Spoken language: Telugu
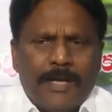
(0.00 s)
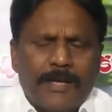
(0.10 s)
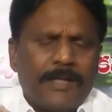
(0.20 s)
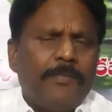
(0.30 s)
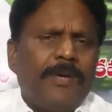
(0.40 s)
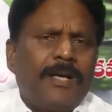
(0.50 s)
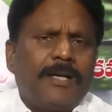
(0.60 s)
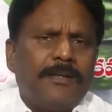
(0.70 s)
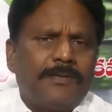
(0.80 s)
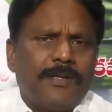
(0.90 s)
అన్నదమ్ముల
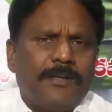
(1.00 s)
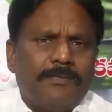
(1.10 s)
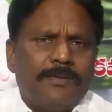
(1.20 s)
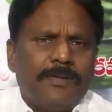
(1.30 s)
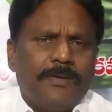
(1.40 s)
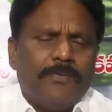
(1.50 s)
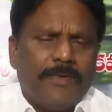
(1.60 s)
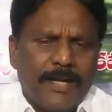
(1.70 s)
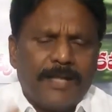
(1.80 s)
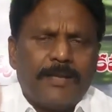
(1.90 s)
కలిసి ఉన్నాం
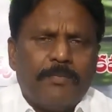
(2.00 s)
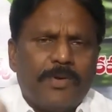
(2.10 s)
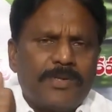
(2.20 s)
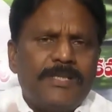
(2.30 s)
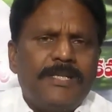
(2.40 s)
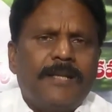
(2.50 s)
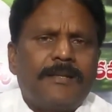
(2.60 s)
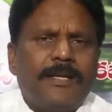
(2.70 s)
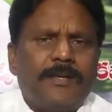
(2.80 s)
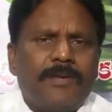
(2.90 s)
వారిని అంత మోసం
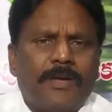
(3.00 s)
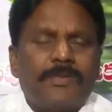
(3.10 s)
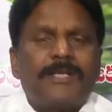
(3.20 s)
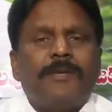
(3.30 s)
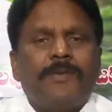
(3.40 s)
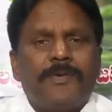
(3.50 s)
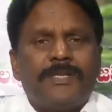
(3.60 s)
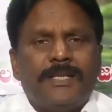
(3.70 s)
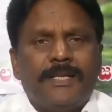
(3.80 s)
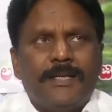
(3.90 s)
చేయాల్సినటువంటి అవసరం
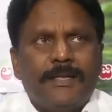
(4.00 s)
వచ్చింది